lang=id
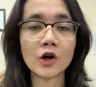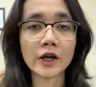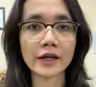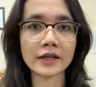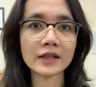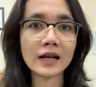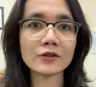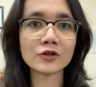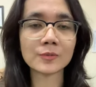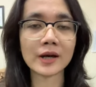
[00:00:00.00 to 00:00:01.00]
Oke, kita
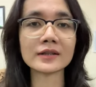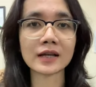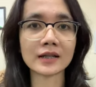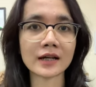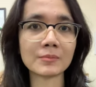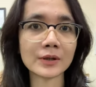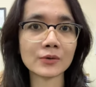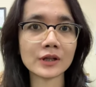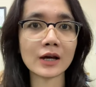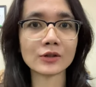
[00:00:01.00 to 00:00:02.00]
lanjut bahas ikan-ikan
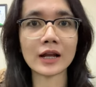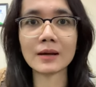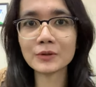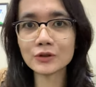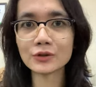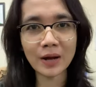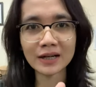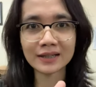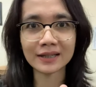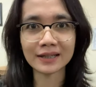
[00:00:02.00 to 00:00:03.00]
penghuni laut dalam yuk,
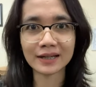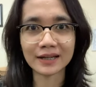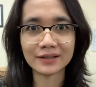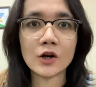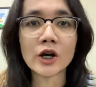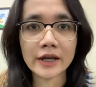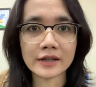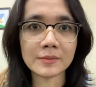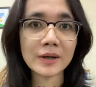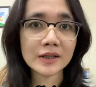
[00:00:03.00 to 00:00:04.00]
part 3.
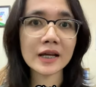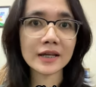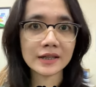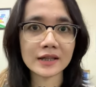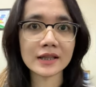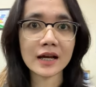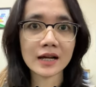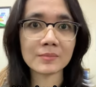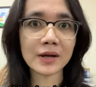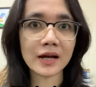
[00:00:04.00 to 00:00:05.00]
Oke, di part 3 ini kita
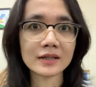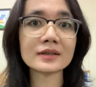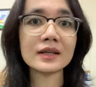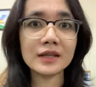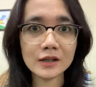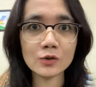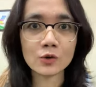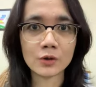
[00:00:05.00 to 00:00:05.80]
akan bahas hiu